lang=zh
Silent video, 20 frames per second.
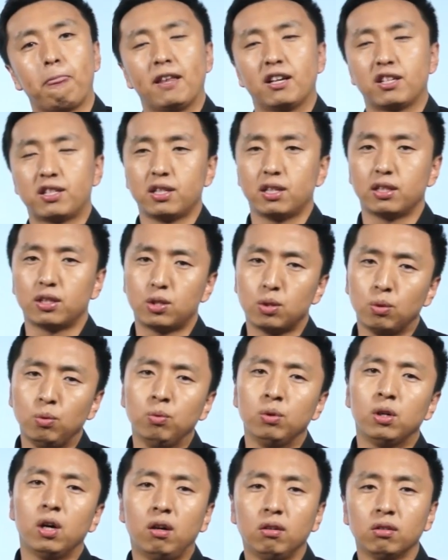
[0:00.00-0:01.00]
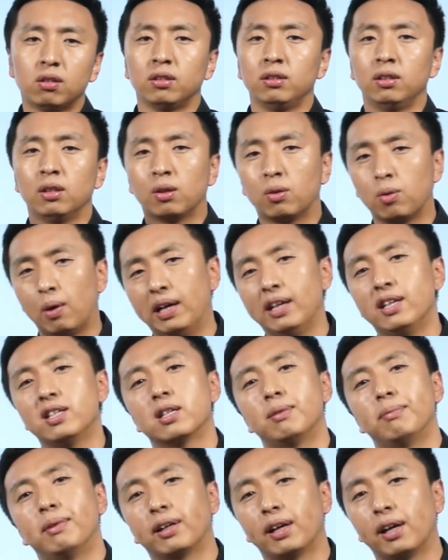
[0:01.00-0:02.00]
是中高层的管理
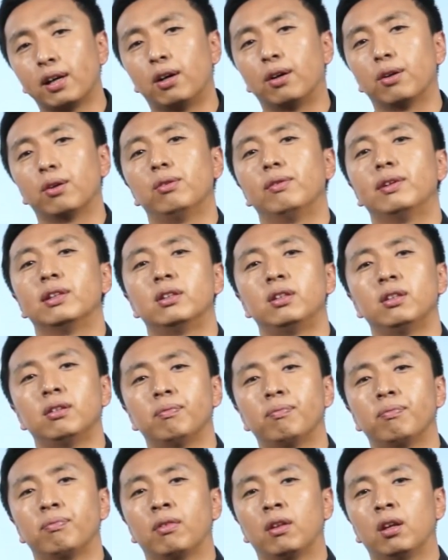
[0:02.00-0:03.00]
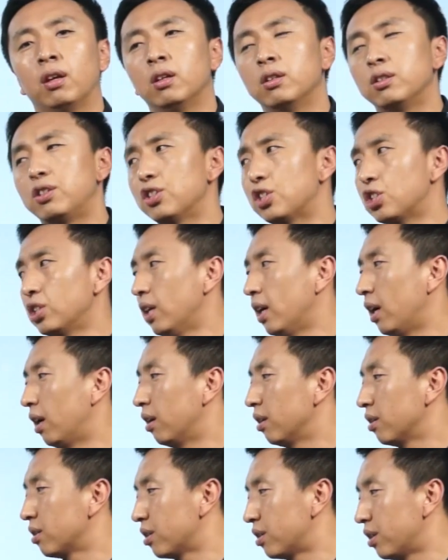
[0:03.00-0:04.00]
者们该考虑的问题。其实呢，
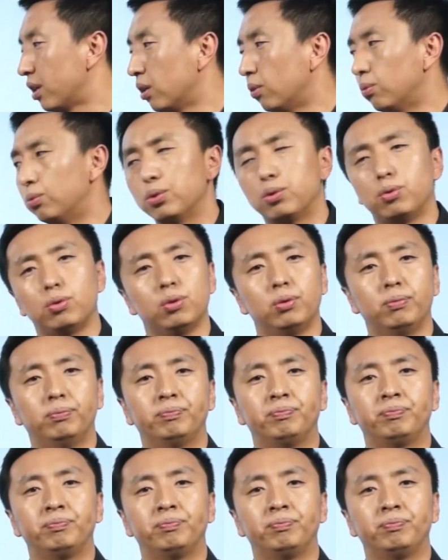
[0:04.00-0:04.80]
这是一个误区。